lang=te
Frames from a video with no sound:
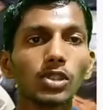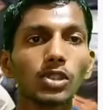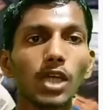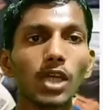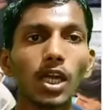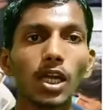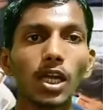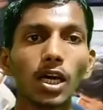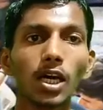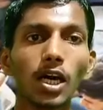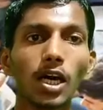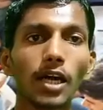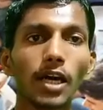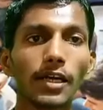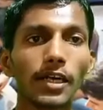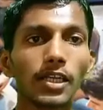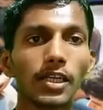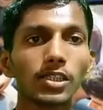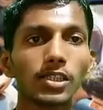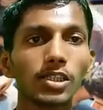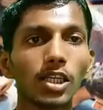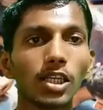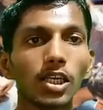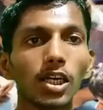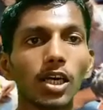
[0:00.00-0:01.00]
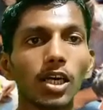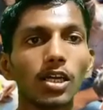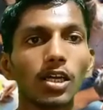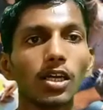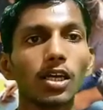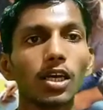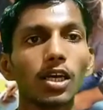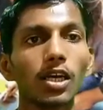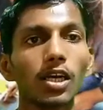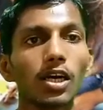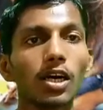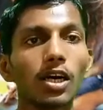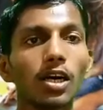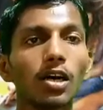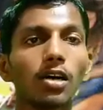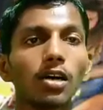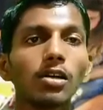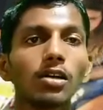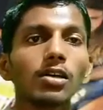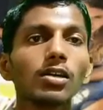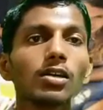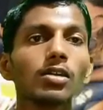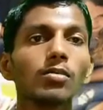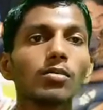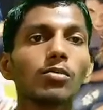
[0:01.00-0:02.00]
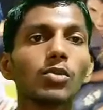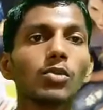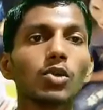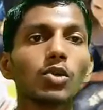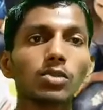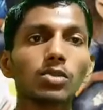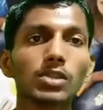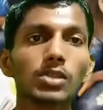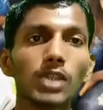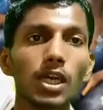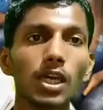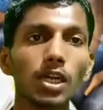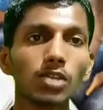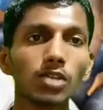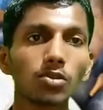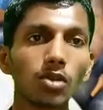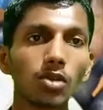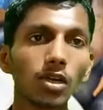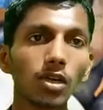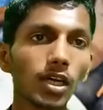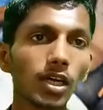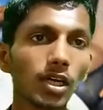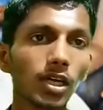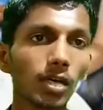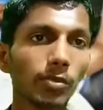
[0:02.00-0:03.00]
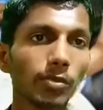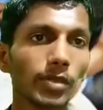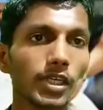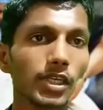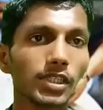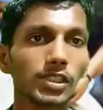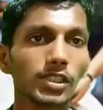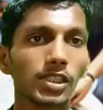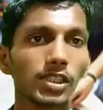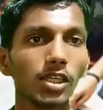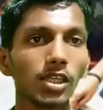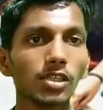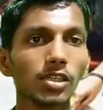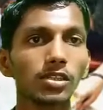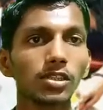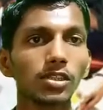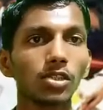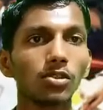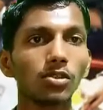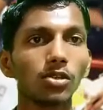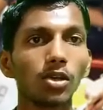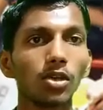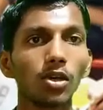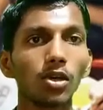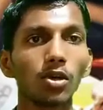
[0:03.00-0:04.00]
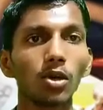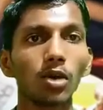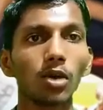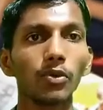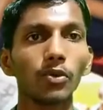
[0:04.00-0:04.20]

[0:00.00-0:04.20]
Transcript: చాలా అండర్స్టాండ్ అయ్యేలా మీకు చాలా త్వరగా కంప్లీట్ చేస్తాను ఈ యొక్క